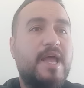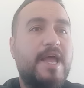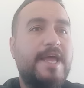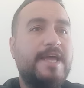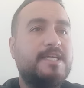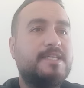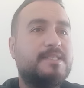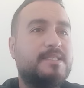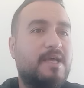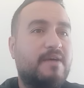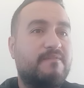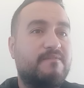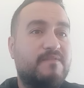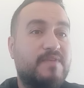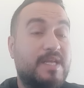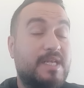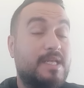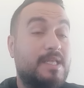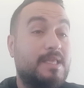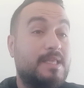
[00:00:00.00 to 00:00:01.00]
ek zam
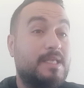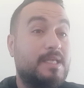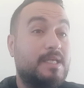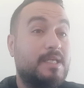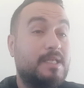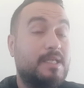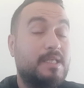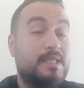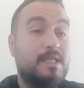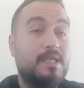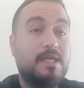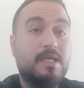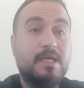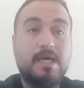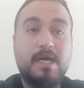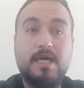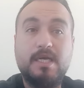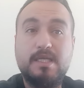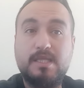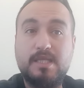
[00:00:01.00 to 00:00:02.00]
verildiğinin
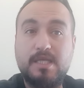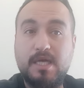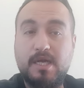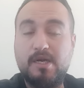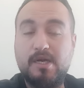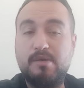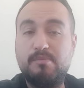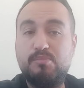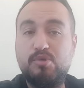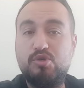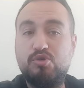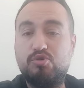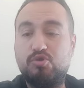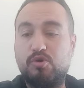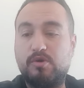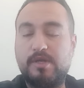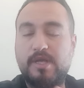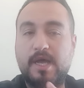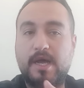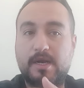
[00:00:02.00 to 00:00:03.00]
kanıtlarını
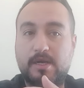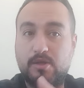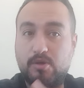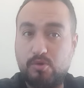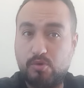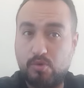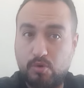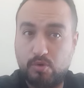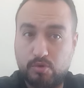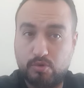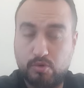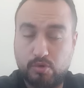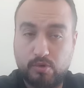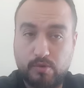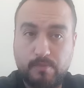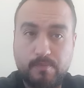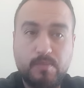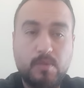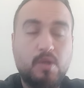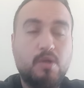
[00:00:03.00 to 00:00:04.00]
birçok yerde gördük.
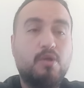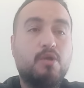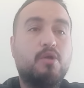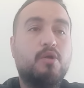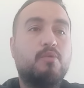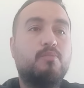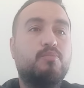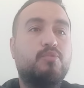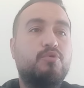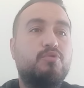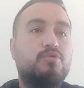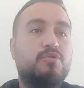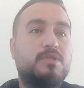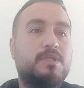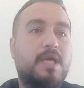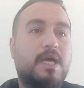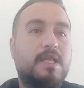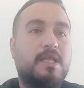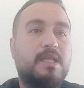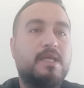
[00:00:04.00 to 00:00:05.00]
Bu
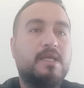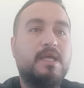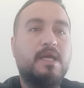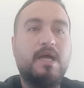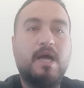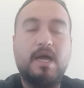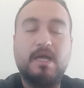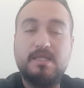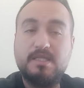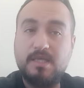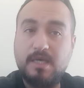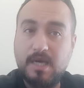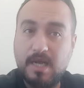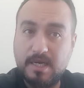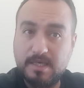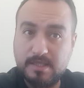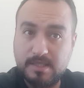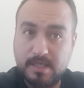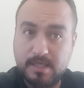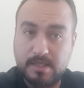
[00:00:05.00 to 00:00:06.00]
yüzden
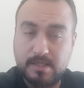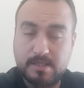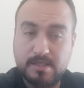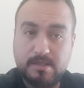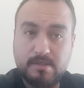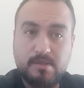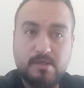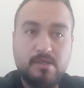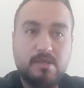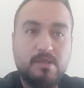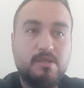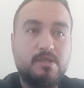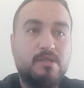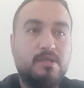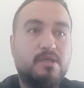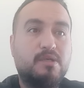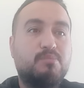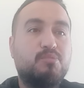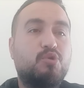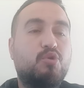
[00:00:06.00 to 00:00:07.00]
hatırlarsanız
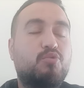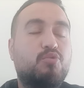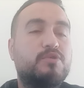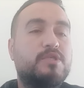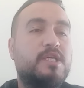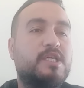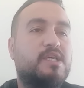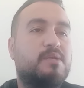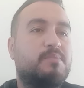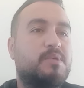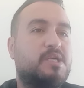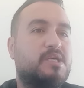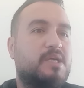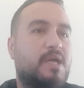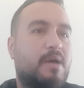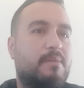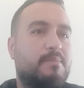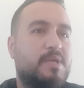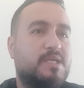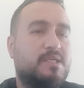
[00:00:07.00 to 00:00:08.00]
29 Ekim
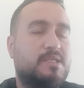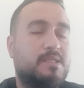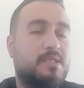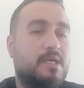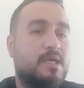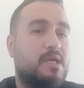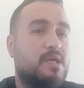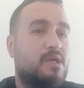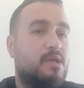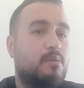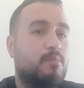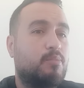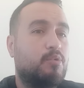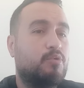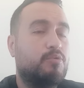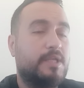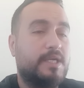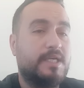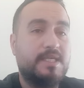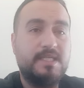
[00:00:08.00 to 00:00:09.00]
ikramiyesi de
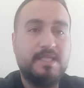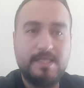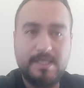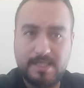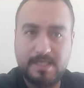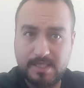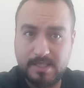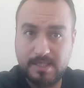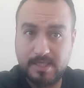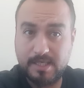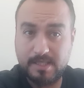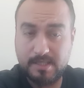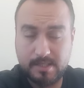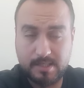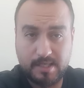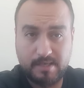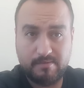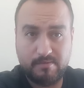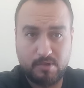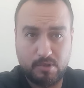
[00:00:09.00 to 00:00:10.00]
bunların içindeydi
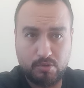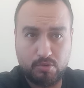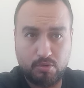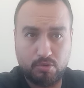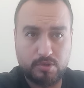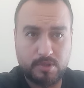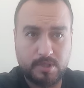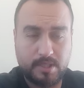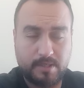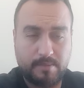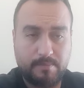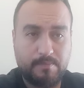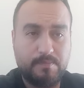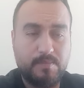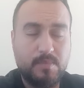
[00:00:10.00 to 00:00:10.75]
sevgili dostlarım.